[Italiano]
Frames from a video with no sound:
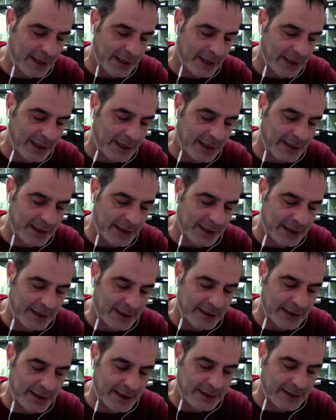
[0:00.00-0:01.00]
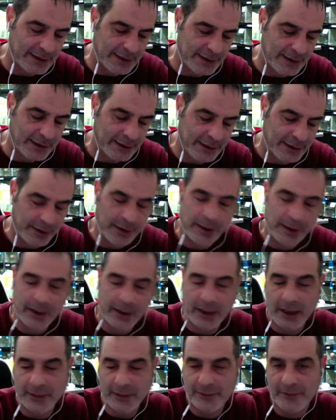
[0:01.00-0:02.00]
canarina tende
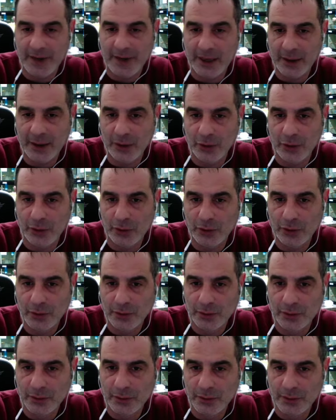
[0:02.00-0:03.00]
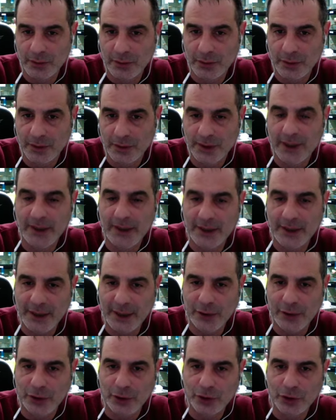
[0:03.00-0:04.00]
a farlo nel
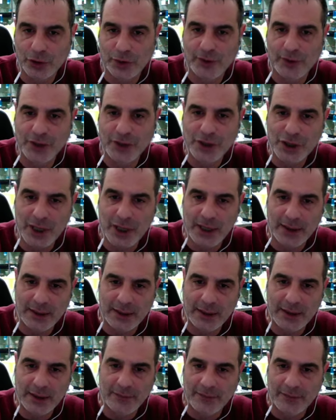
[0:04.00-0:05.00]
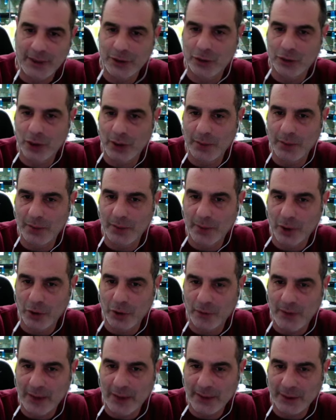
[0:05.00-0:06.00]
nido dove già ha fatto la prima
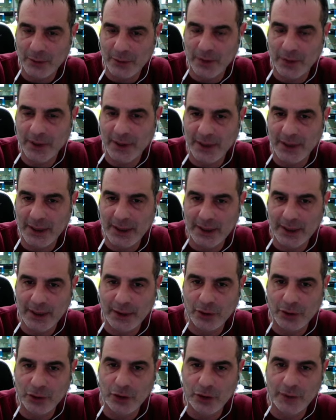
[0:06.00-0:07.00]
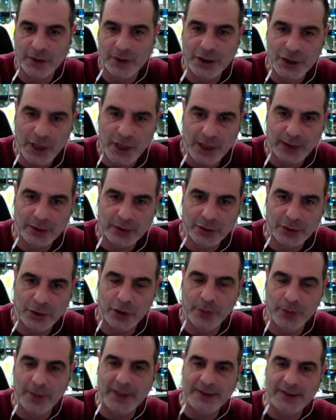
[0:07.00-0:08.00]
covata, quindi nel nido dove già
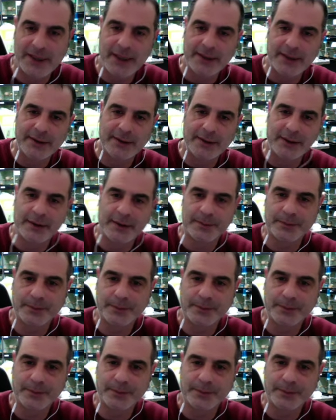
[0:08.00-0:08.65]
sono presenti